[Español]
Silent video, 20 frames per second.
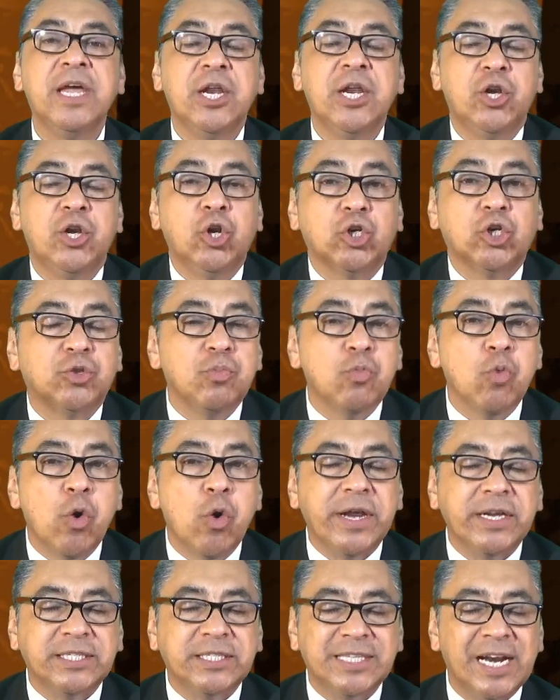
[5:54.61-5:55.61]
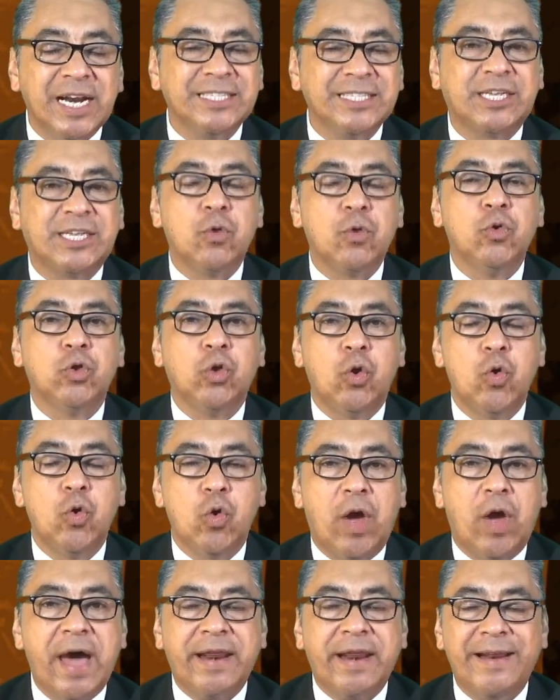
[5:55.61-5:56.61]
Nos muestra en segundo
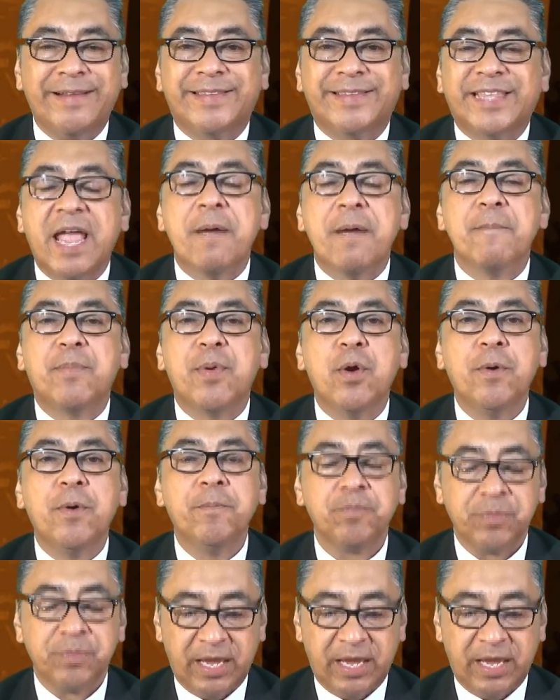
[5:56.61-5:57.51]
lugar el templo